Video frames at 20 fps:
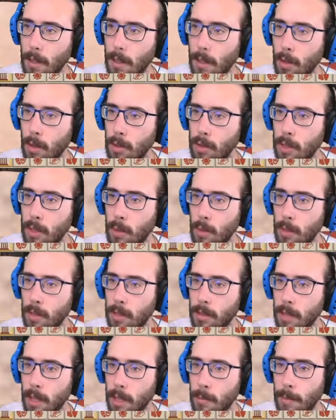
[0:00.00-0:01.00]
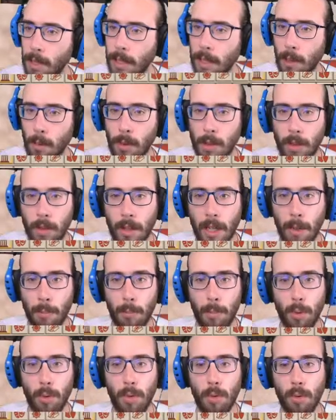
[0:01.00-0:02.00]
così questa armata qua non ha
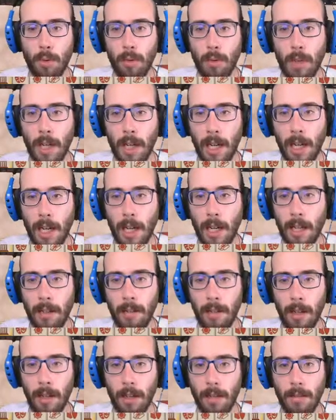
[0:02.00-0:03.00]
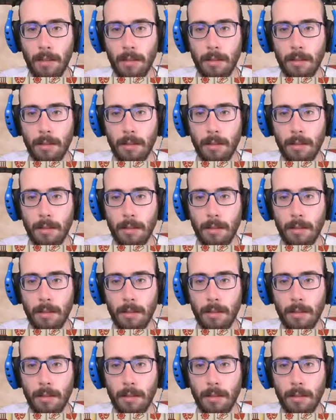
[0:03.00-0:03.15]
più la lealtà